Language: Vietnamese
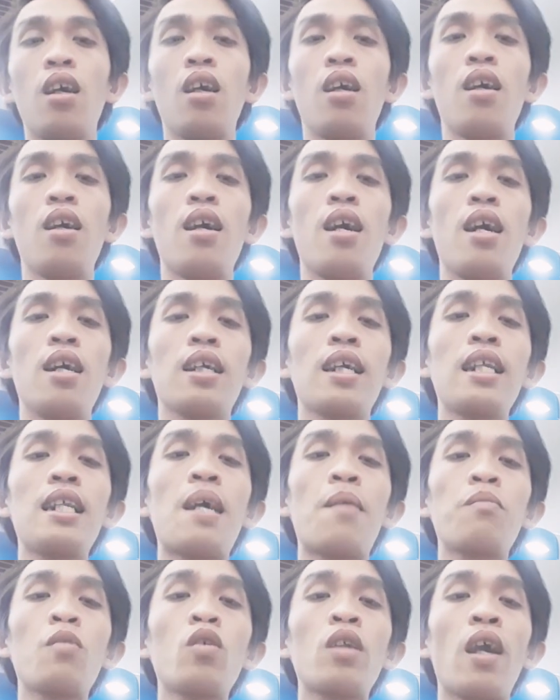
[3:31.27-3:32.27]
à, kinh
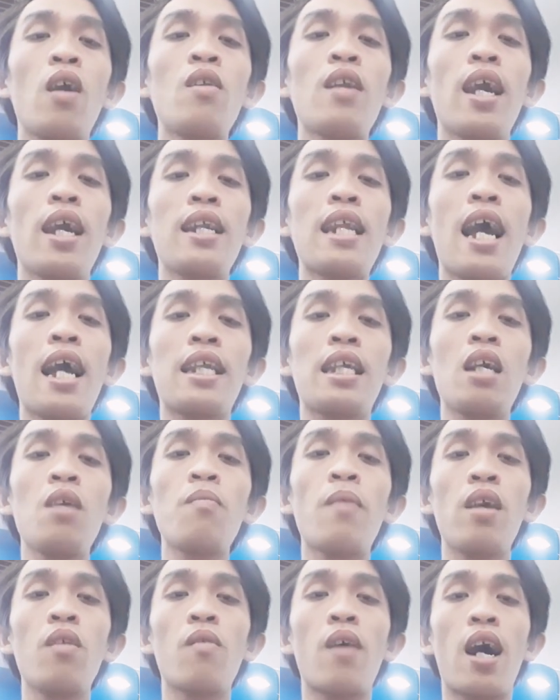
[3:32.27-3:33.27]
năm chú tiểu này đang chuẩn
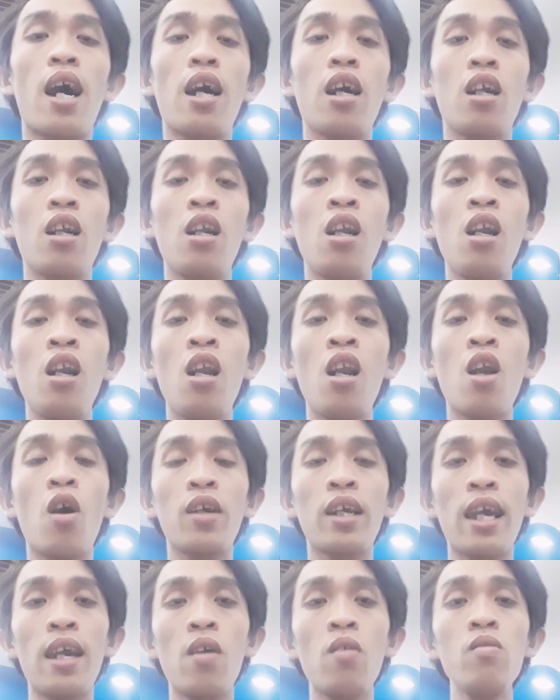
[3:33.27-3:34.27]
bị và lôi
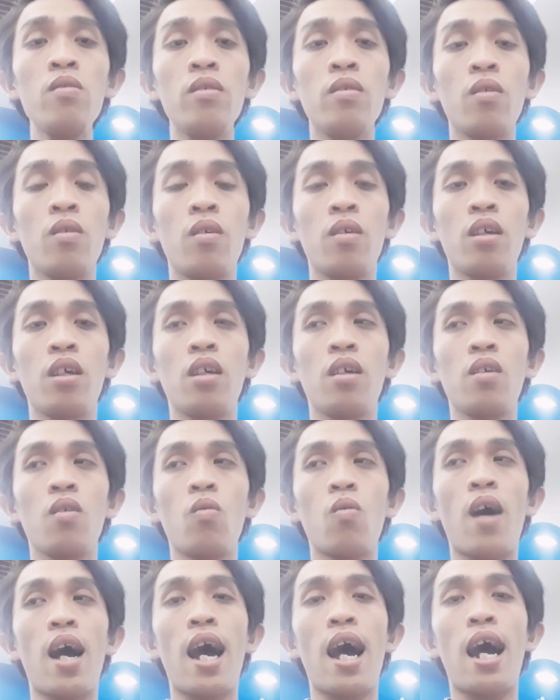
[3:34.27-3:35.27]
kéo
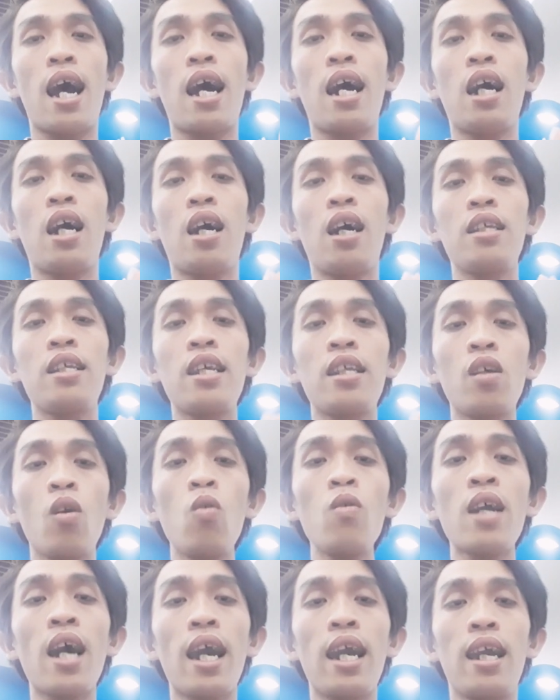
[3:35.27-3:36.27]
và với
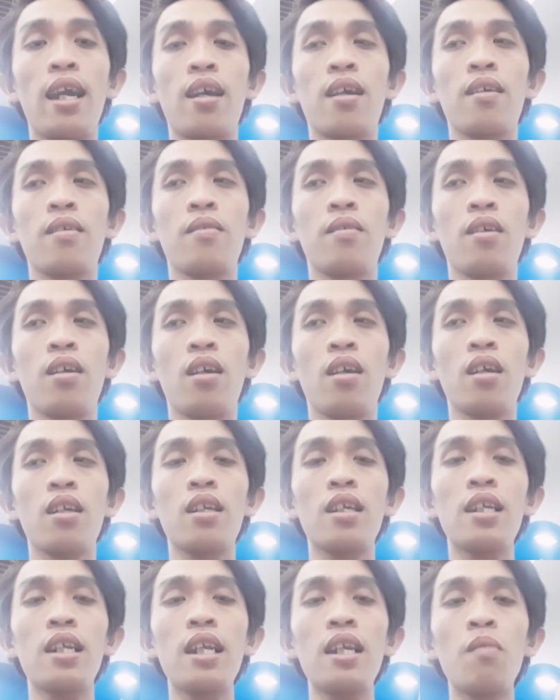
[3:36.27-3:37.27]
chú này
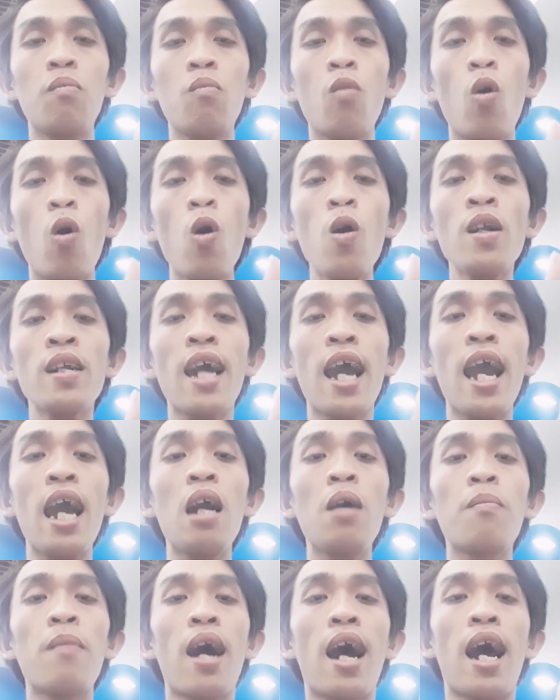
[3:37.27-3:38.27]
muốn
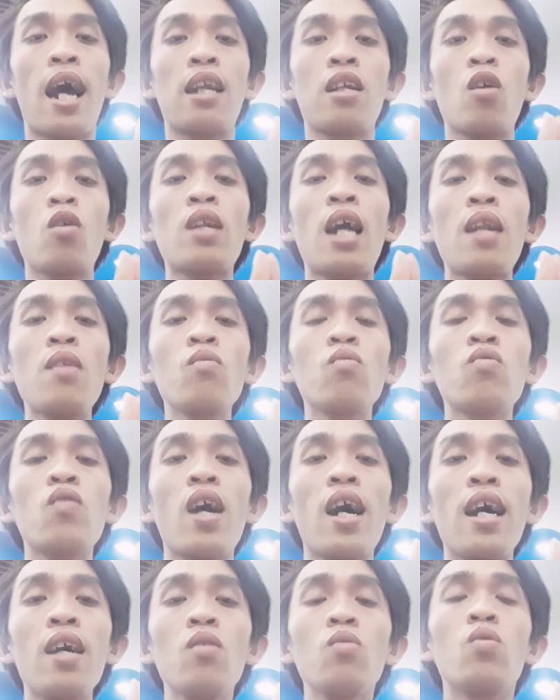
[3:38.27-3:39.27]
đang mà nó đánh
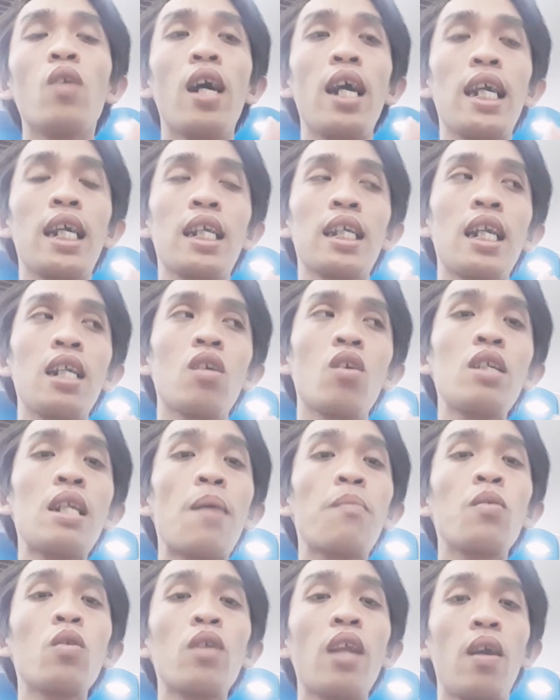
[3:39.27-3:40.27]
phá huệ kinh của
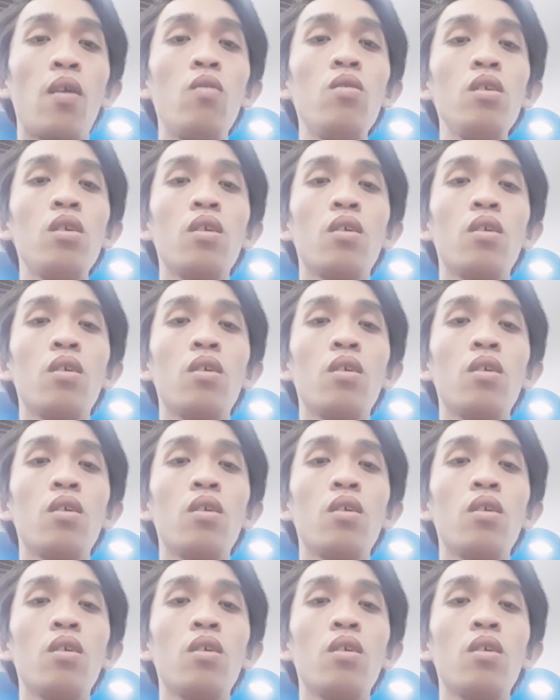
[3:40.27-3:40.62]
năm chú tiểu